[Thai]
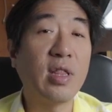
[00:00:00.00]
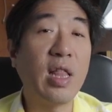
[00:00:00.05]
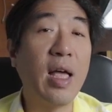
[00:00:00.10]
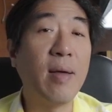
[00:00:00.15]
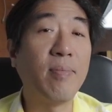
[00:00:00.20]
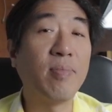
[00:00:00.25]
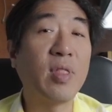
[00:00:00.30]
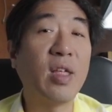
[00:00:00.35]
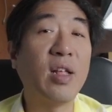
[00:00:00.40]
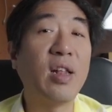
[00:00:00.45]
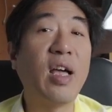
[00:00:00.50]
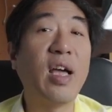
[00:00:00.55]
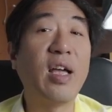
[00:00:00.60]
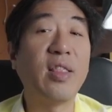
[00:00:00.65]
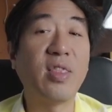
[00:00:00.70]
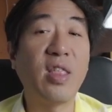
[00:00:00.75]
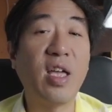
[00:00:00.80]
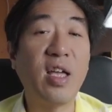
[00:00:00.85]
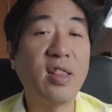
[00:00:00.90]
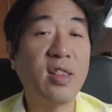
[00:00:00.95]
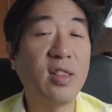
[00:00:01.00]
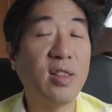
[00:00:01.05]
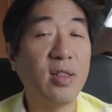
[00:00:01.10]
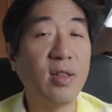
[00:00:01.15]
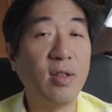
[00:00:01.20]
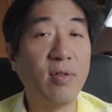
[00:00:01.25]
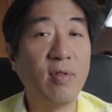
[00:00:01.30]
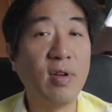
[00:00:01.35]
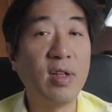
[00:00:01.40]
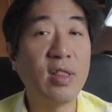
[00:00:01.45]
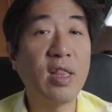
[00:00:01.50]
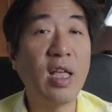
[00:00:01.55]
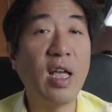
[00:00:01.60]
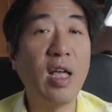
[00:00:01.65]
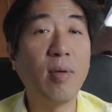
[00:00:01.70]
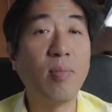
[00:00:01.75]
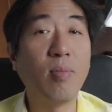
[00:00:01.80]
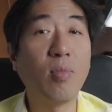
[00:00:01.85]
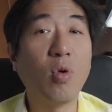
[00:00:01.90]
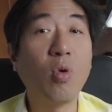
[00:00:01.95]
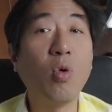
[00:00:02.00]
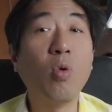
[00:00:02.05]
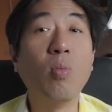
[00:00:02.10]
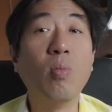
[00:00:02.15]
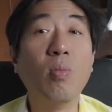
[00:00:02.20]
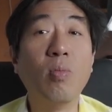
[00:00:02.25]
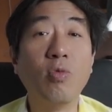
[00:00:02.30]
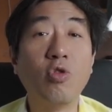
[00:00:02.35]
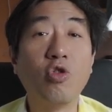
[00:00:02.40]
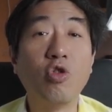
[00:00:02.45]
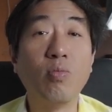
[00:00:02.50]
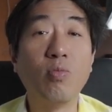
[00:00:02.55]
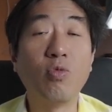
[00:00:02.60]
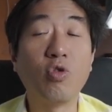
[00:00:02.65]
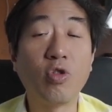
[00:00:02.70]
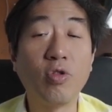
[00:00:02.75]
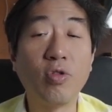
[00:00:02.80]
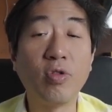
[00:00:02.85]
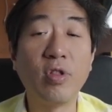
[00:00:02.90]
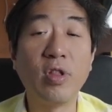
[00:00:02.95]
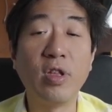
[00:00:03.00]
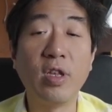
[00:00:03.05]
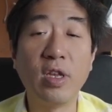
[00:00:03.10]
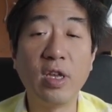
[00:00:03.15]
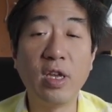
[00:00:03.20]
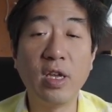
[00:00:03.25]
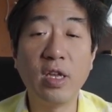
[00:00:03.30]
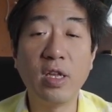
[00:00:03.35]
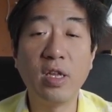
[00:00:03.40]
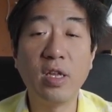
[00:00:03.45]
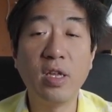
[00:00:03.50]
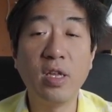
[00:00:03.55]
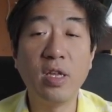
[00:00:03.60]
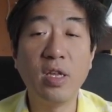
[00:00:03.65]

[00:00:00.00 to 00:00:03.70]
ตามตลาดนัดหรือว่าตามกลุ่มชุมชนอะไรเงี้ย